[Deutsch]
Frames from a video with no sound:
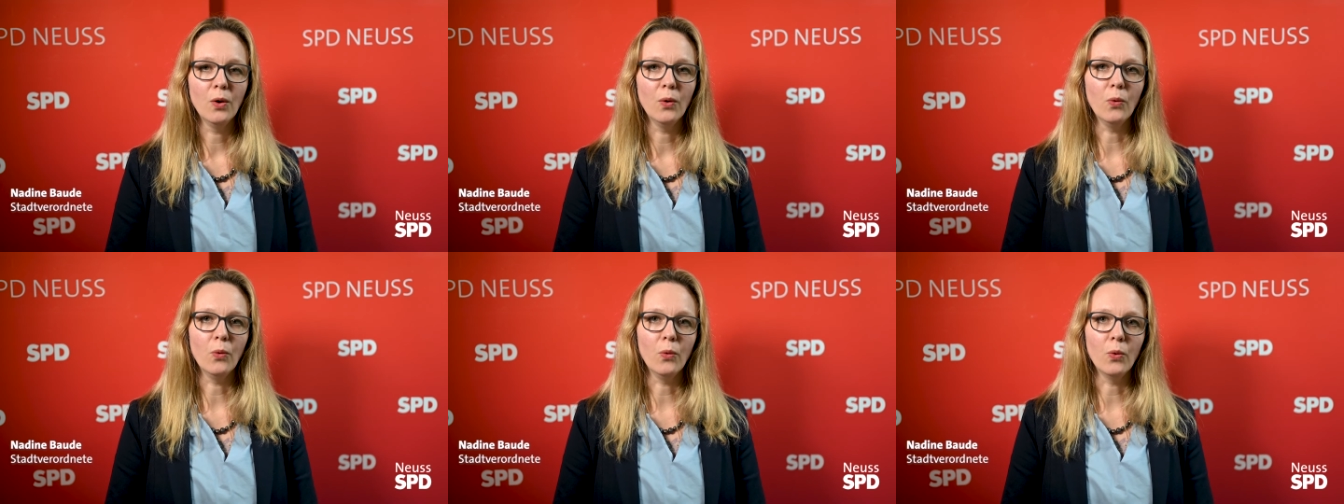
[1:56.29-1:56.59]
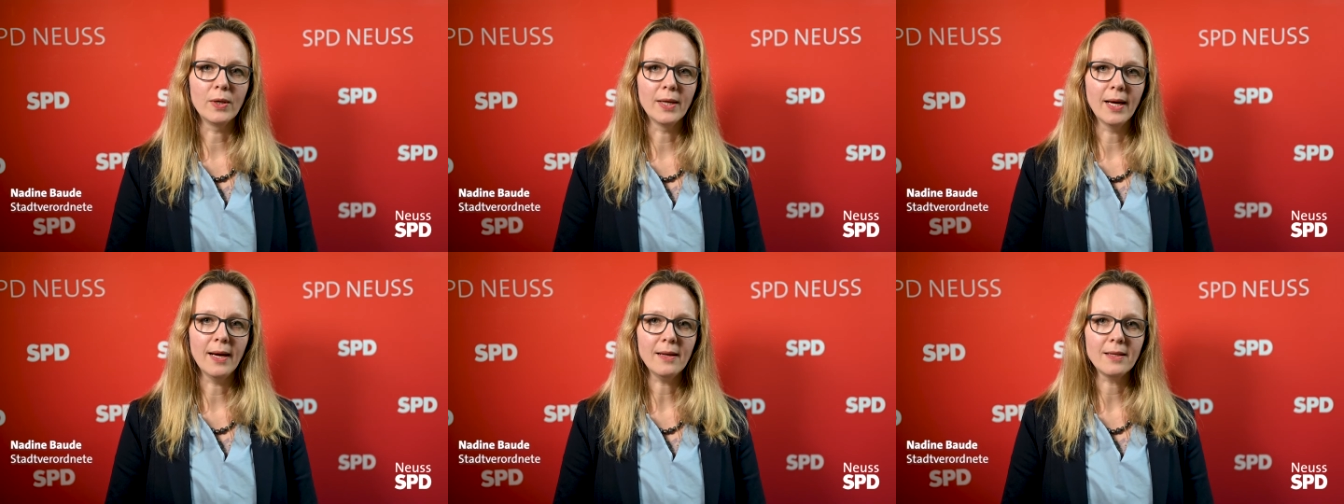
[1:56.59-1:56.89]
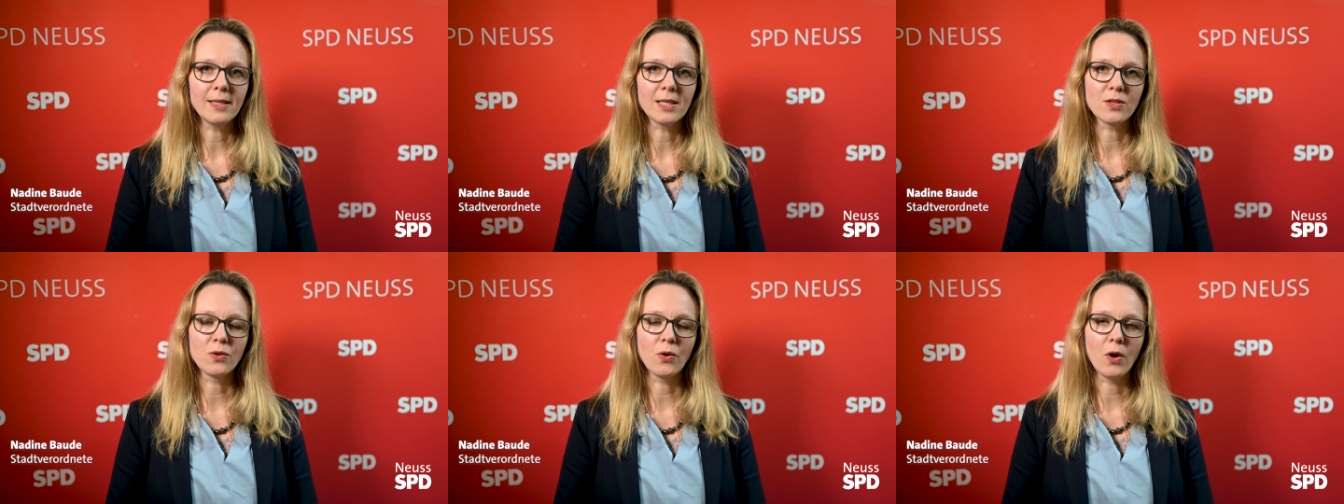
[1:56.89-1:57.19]
oder
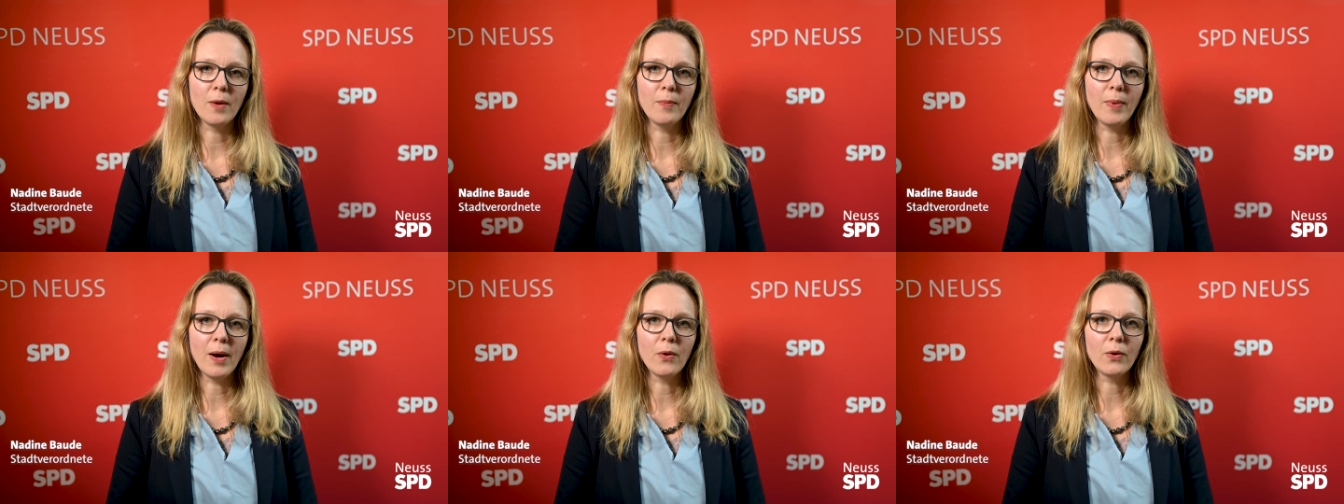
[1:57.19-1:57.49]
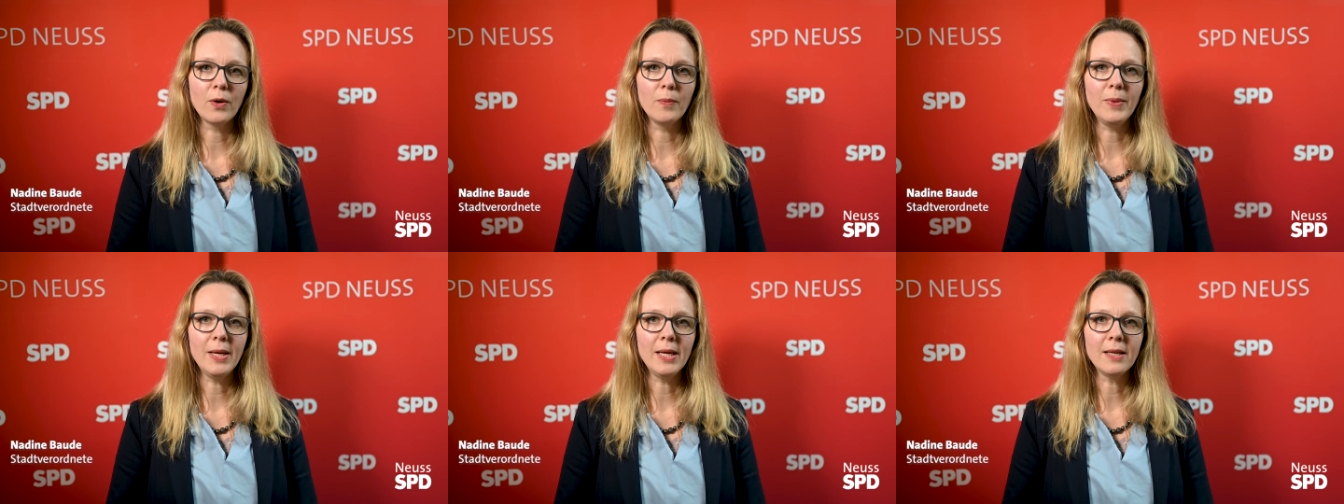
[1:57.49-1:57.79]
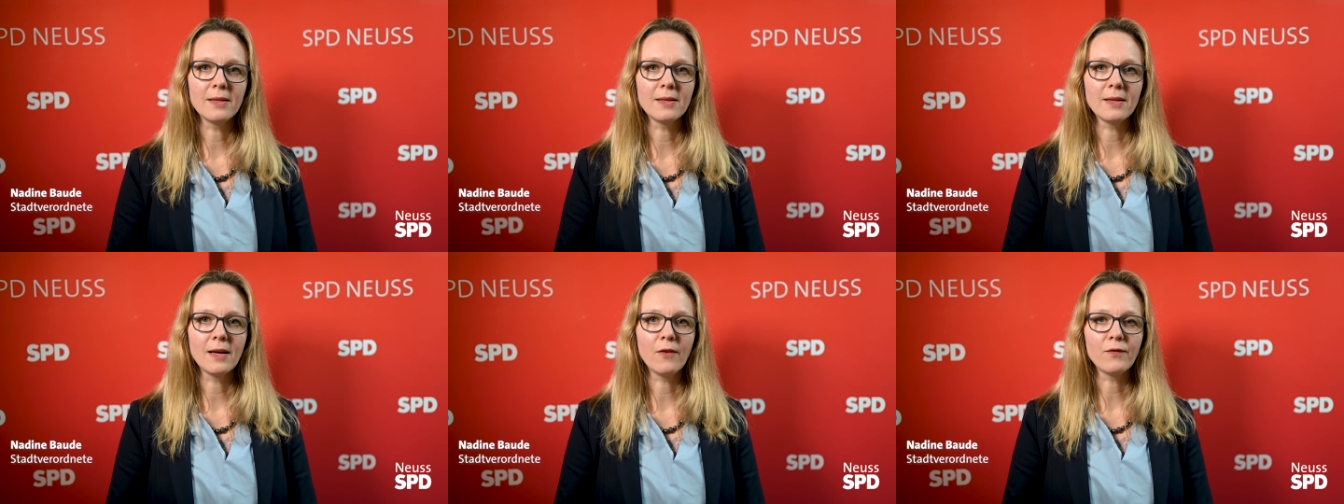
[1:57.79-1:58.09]
das
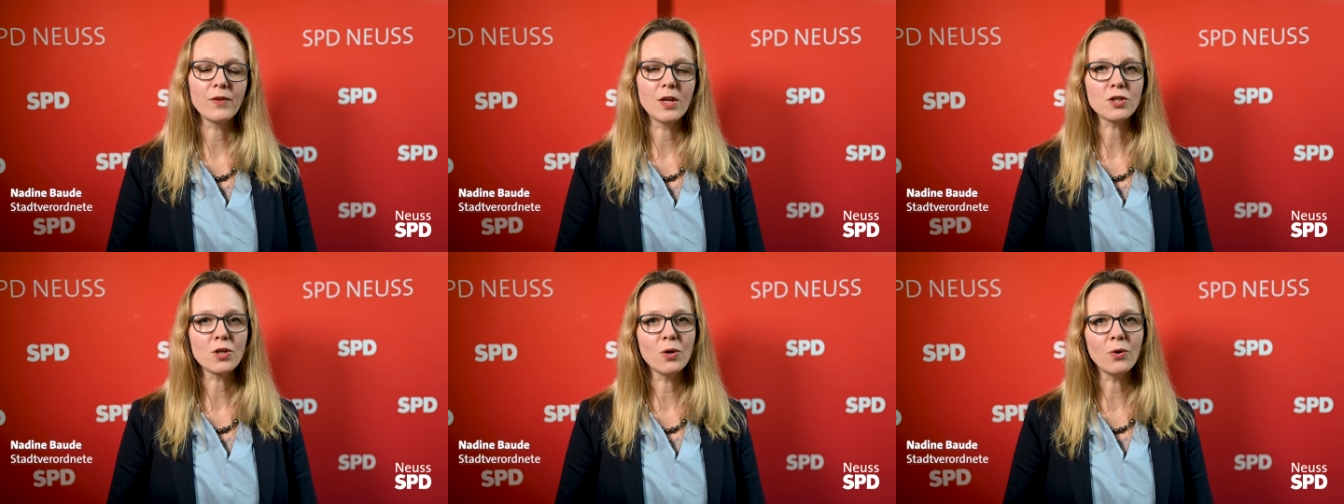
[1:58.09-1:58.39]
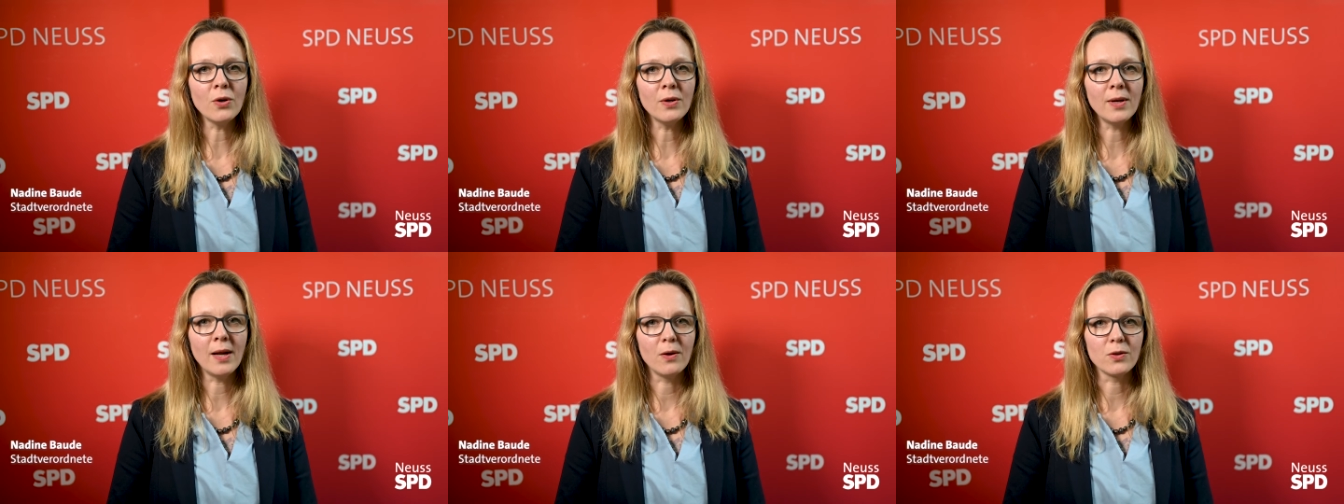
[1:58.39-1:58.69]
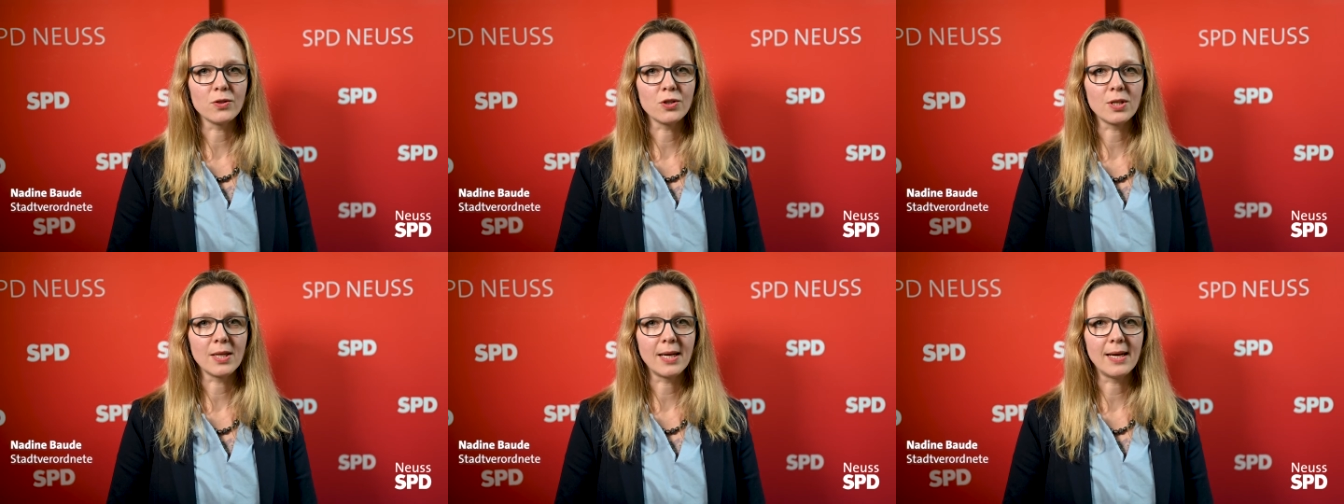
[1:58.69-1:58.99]
Neubaugebiet auf der
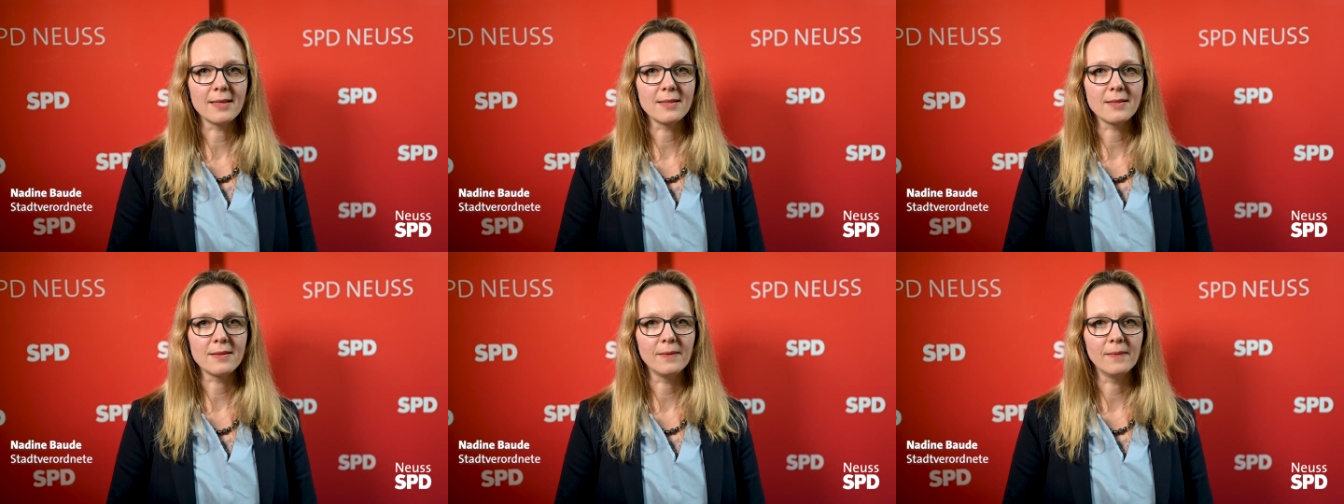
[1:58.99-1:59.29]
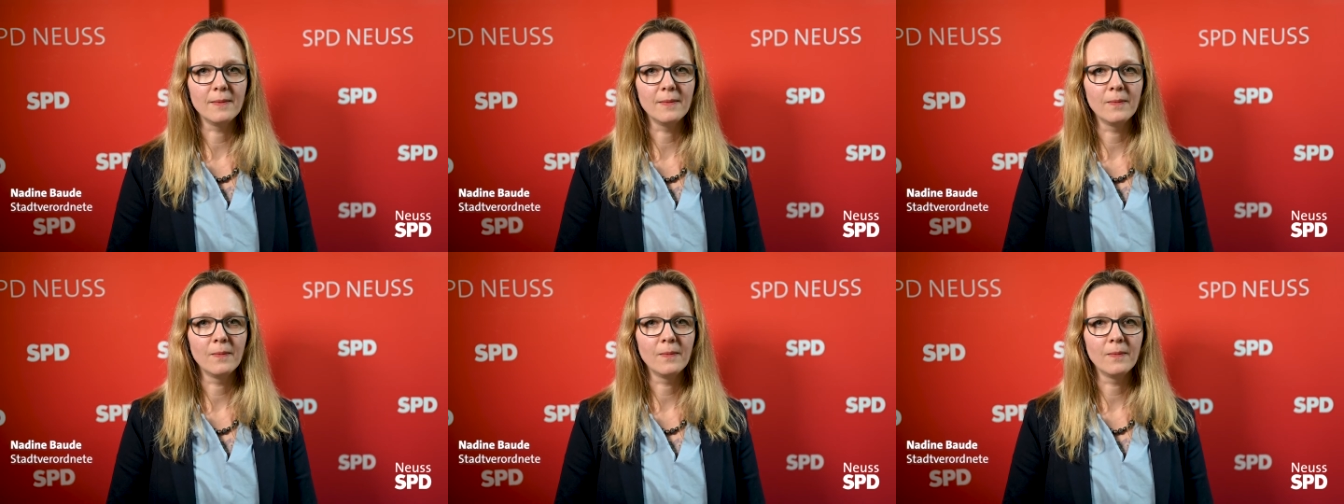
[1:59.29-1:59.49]
Schluchenhausstraße.